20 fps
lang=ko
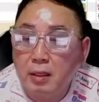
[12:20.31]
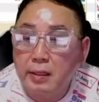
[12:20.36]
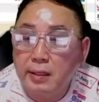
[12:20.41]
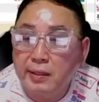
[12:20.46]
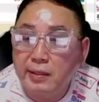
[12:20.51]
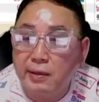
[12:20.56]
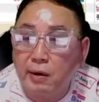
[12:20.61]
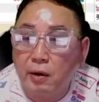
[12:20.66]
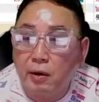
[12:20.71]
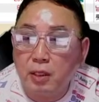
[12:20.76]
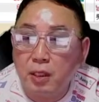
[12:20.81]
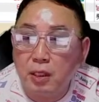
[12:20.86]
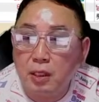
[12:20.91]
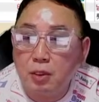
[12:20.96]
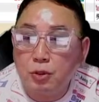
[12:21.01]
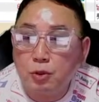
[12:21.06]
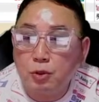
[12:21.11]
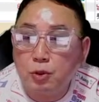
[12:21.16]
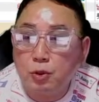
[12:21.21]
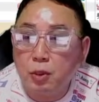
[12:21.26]
여기를
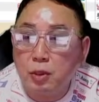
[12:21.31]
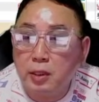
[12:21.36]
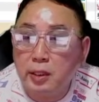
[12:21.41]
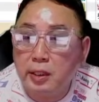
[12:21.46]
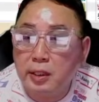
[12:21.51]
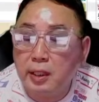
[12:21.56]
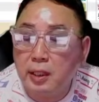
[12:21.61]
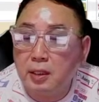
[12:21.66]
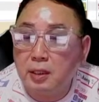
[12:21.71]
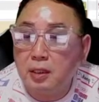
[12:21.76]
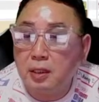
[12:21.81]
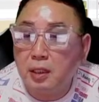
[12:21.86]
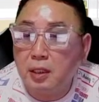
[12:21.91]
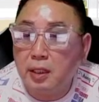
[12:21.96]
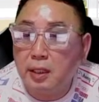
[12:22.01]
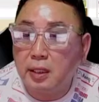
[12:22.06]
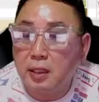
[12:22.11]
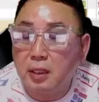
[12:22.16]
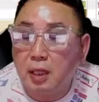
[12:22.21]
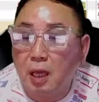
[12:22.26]
추천하는
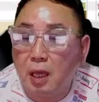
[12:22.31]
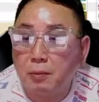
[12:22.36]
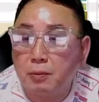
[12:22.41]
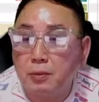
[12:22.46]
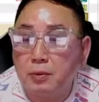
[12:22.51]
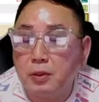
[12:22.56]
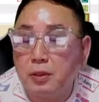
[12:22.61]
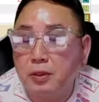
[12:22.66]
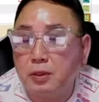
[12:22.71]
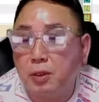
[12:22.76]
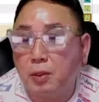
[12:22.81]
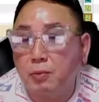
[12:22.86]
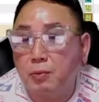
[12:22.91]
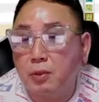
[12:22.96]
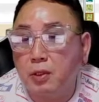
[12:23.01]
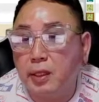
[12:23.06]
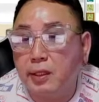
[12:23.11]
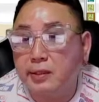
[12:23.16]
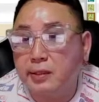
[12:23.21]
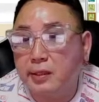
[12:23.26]
애들이 대부분이
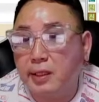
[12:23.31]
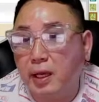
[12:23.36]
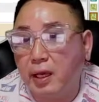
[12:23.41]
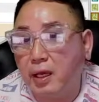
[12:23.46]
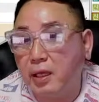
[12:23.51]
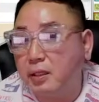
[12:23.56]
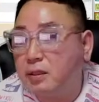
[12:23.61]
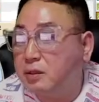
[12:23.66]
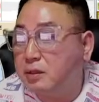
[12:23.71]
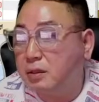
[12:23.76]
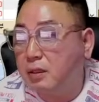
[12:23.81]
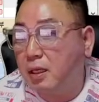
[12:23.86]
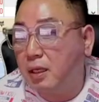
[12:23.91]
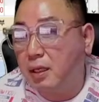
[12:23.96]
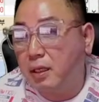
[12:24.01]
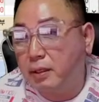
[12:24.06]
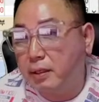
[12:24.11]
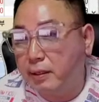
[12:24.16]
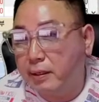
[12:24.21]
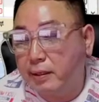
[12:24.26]
전문가들이
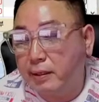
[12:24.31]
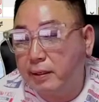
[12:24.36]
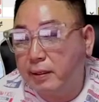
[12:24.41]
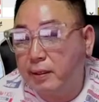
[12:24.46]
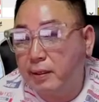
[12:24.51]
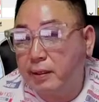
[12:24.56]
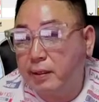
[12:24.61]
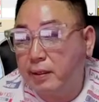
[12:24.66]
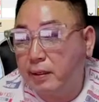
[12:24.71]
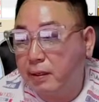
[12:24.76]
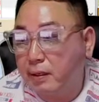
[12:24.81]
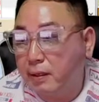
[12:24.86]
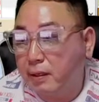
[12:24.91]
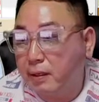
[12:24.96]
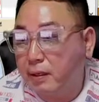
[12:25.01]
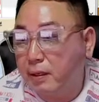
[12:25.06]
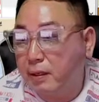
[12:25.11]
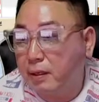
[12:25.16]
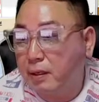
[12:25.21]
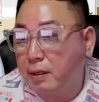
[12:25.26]
에이스예요. 반구석
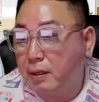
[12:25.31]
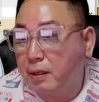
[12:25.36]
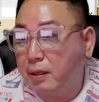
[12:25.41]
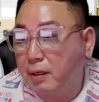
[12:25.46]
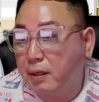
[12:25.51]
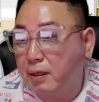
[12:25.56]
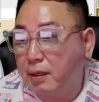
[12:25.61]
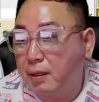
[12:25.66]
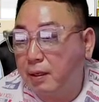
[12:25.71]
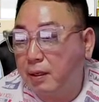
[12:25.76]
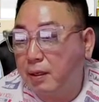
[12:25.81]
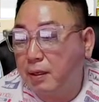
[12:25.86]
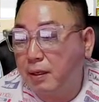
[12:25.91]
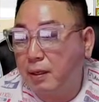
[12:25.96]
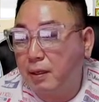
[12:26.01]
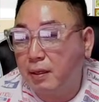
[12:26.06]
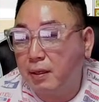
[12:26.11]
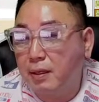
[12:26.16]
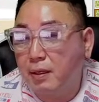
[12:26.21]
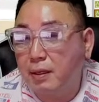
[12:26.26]
파이터님이 저
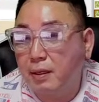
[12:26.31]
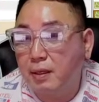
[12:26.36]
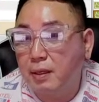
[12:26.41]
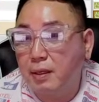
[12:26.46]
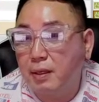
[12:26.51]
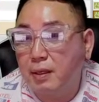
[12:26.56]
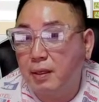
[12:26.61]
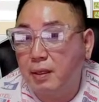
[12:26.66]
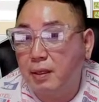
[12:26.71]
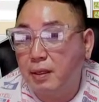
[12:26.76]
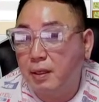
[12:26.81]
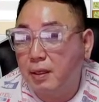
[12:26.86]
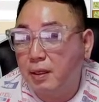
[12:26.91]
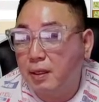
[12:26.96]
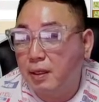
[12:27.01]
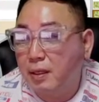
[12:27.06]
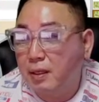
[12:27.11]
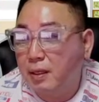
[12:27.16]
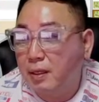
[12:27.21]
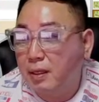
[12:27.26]
일반 주린입니다. 이쁘게